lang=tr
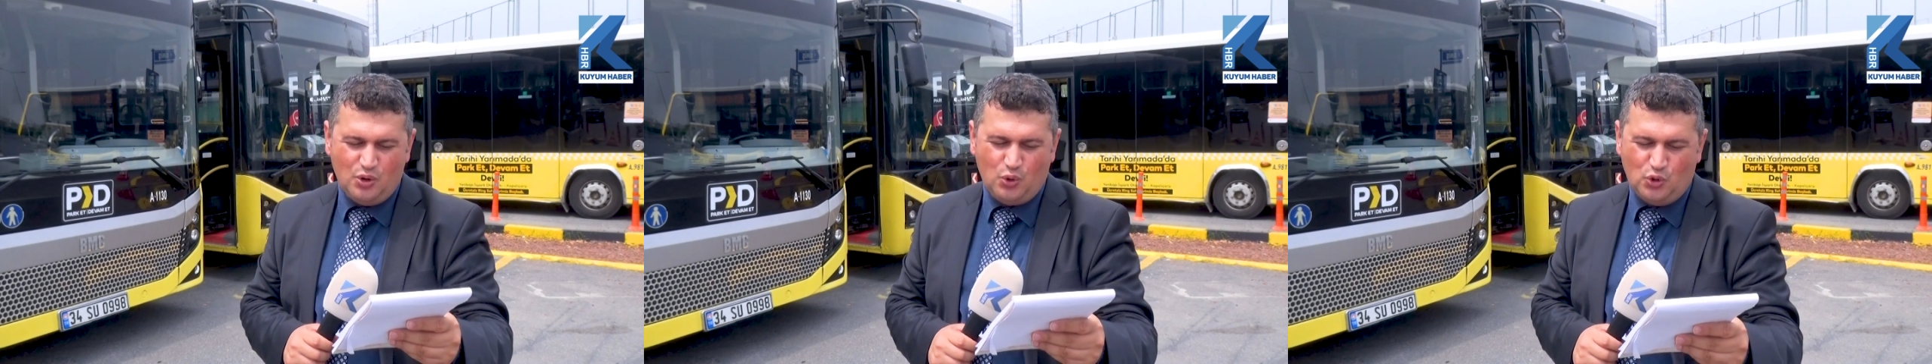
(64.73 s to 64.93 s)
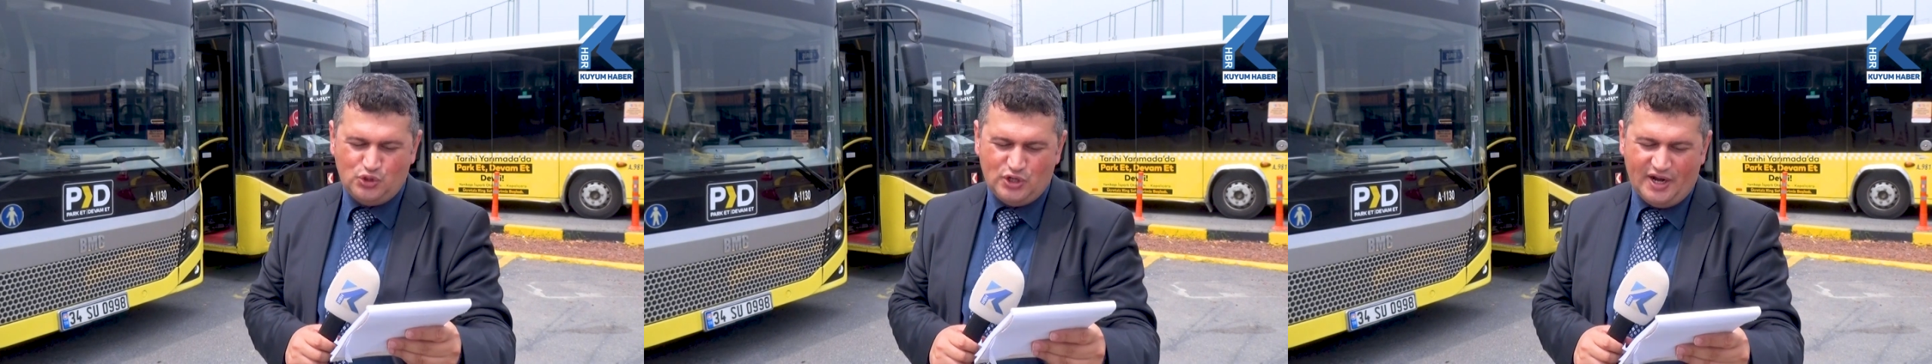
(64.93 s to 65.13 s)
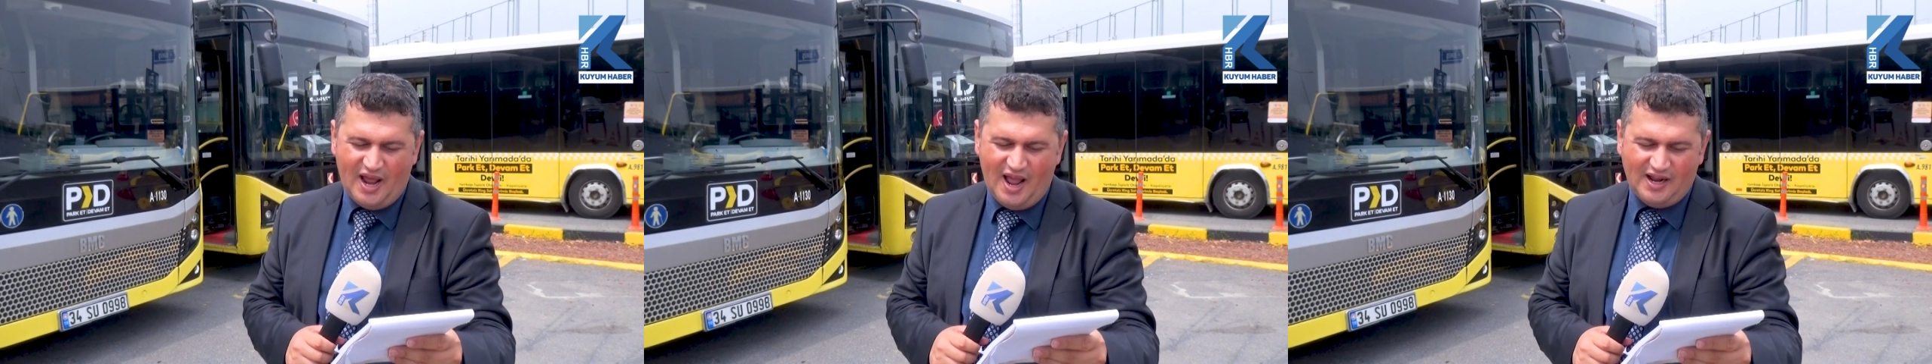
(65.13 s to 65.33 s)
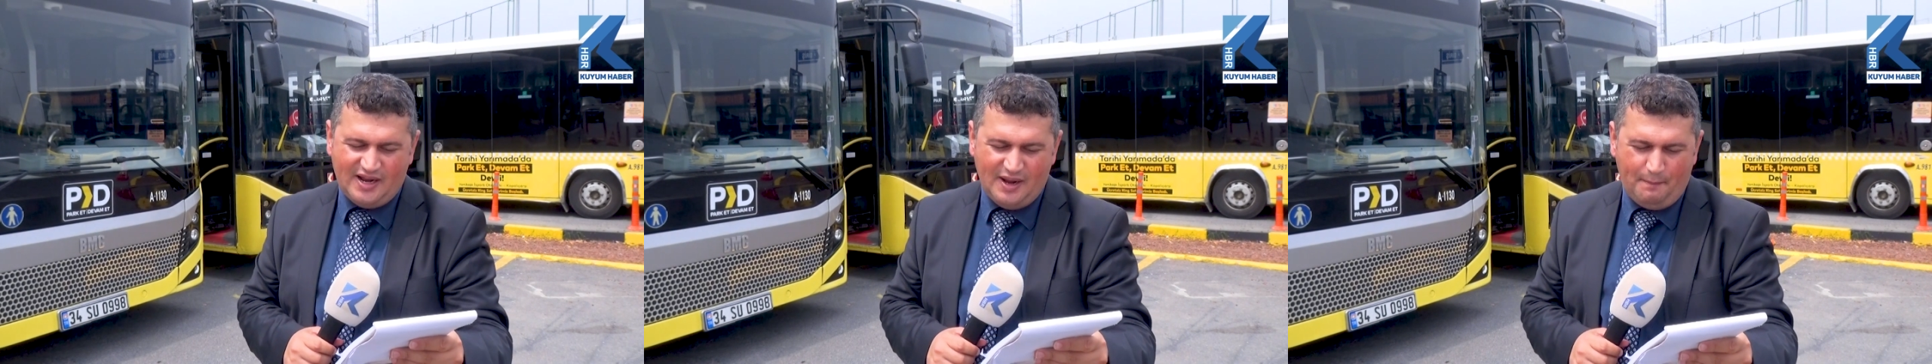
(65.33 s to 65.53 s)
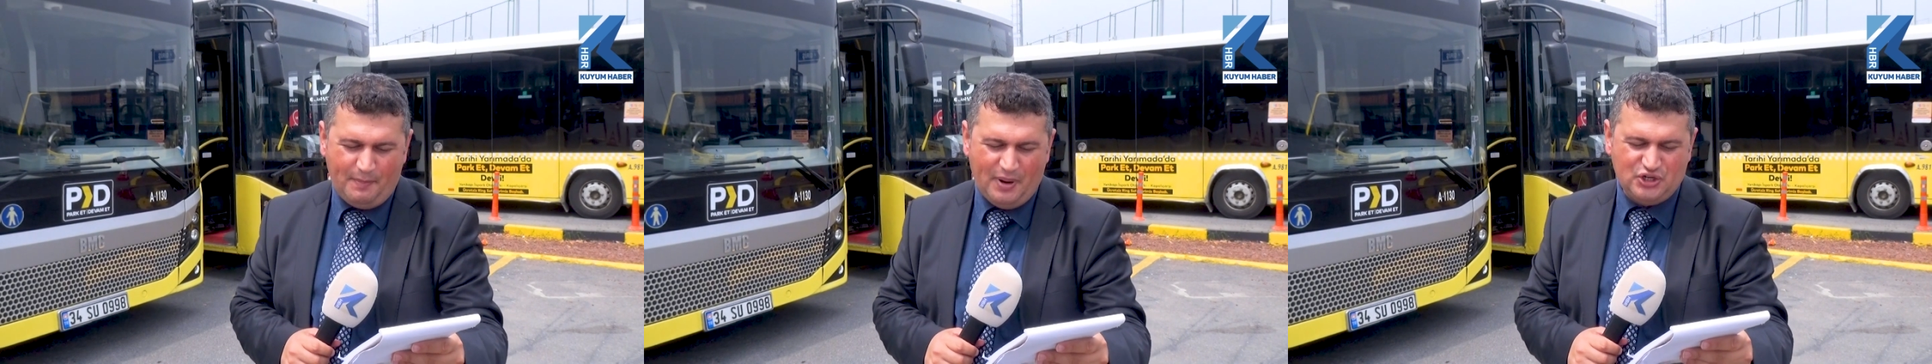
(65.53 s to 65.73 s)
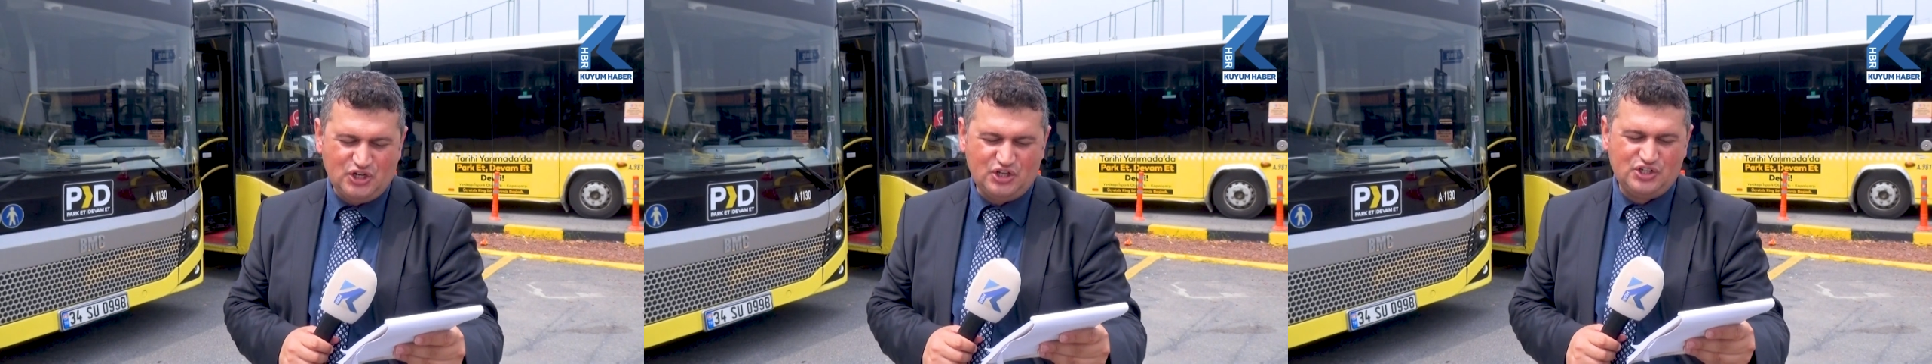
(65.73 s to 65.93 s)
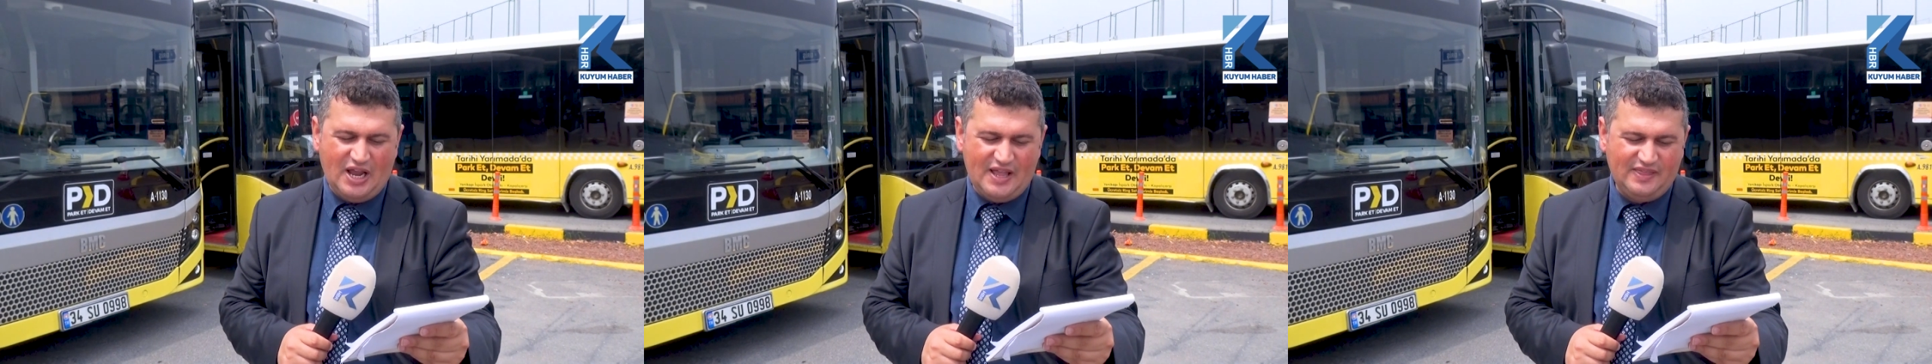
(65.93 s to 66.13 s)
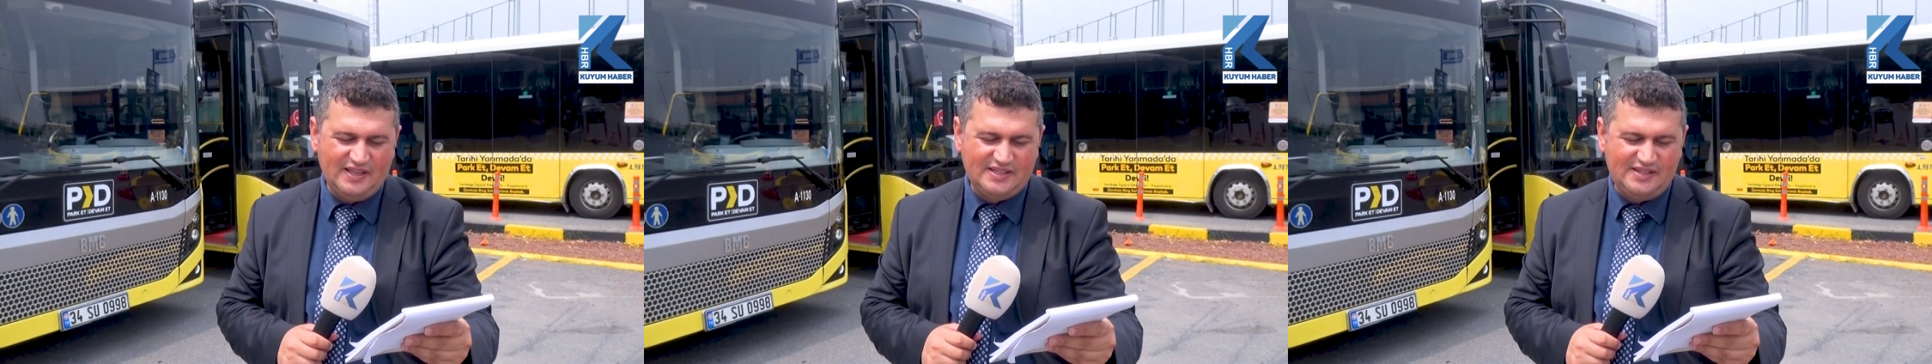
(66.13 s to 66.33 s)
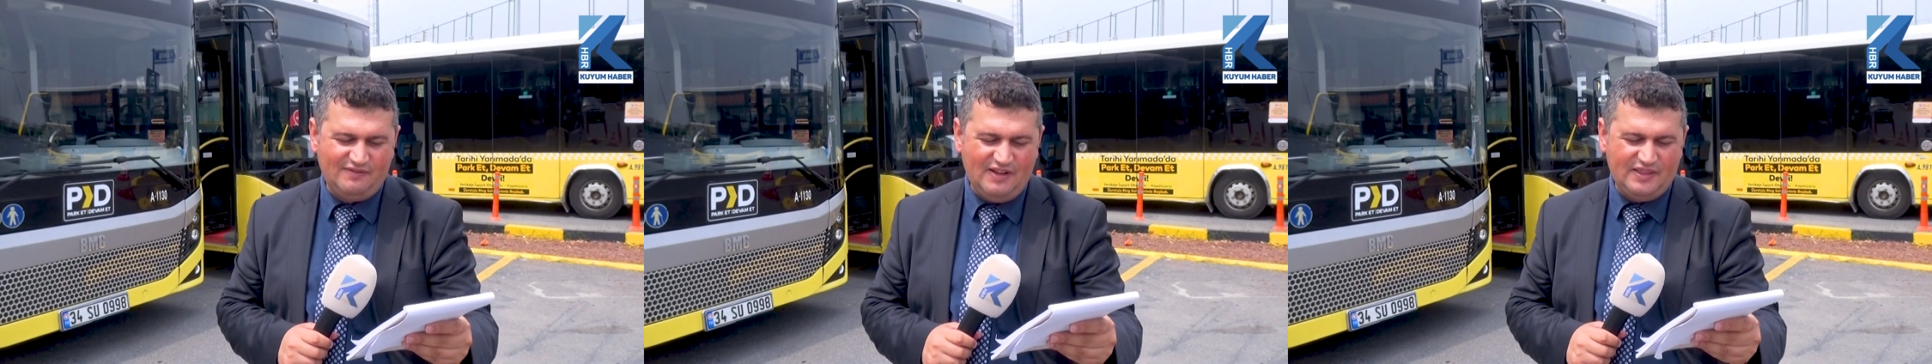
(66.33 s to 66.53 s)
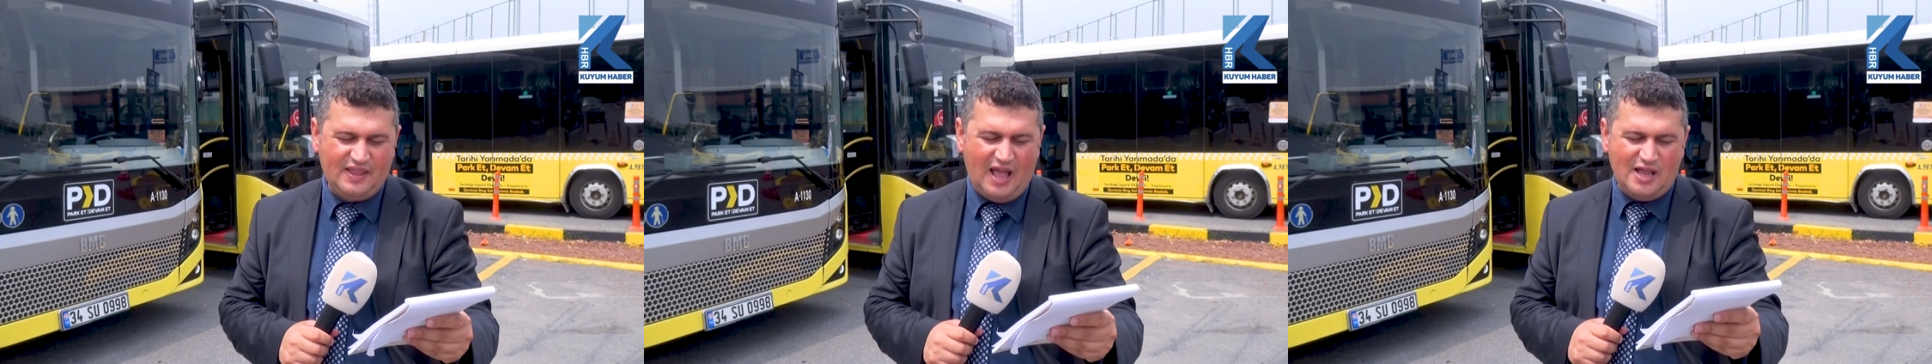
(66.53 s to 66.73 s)
Koca Ragıp Paşa Caddesi
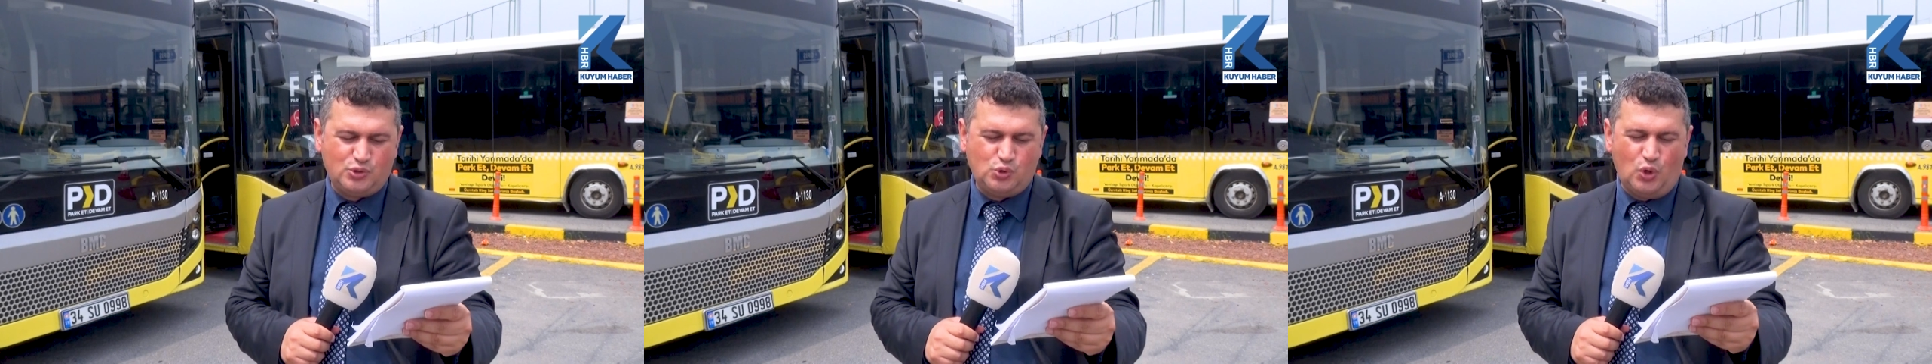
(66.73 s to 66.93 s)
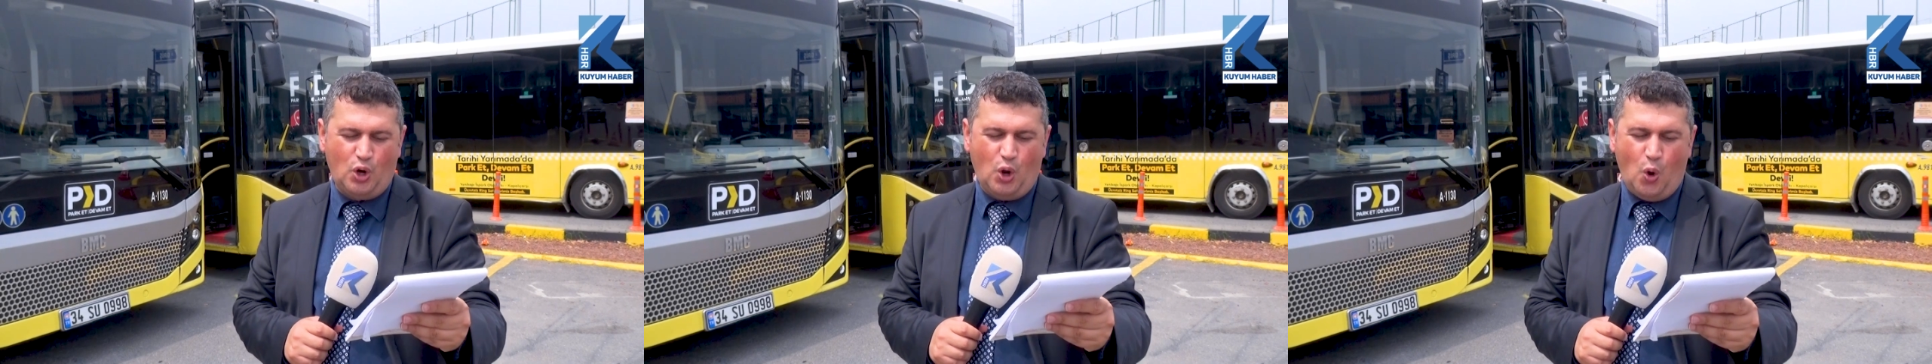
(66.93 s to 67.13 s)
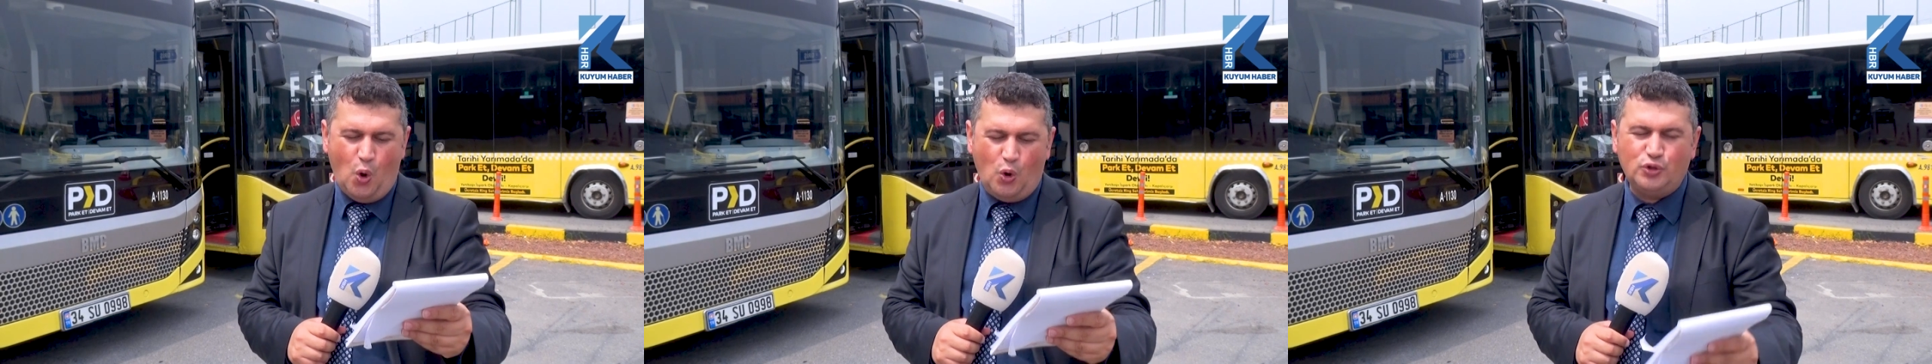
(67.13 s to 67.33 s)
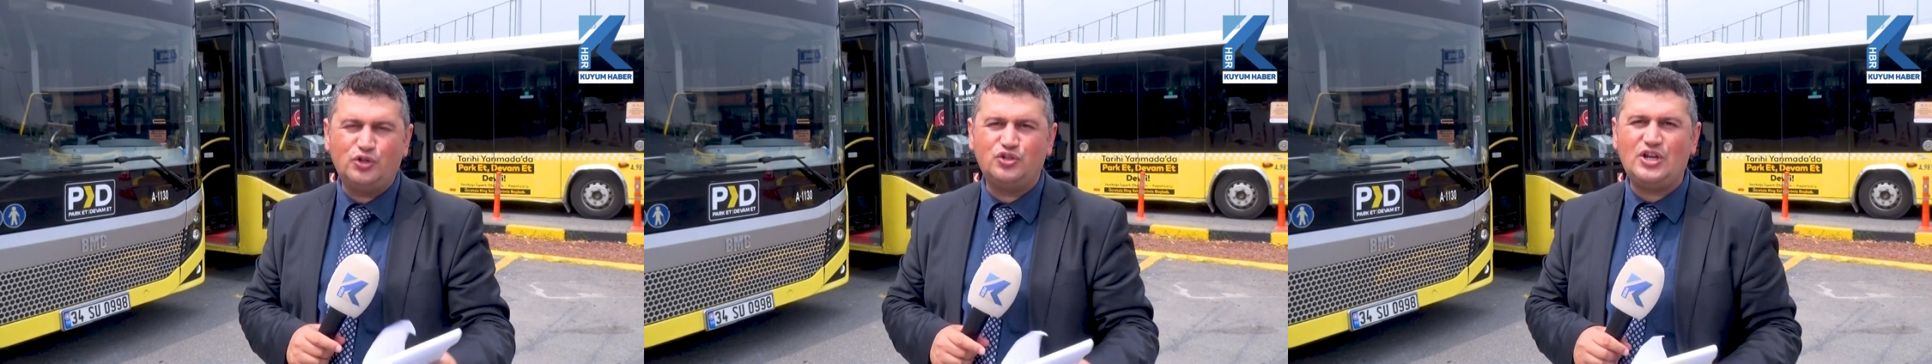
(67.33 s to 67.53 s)
ve daha sonra Ordu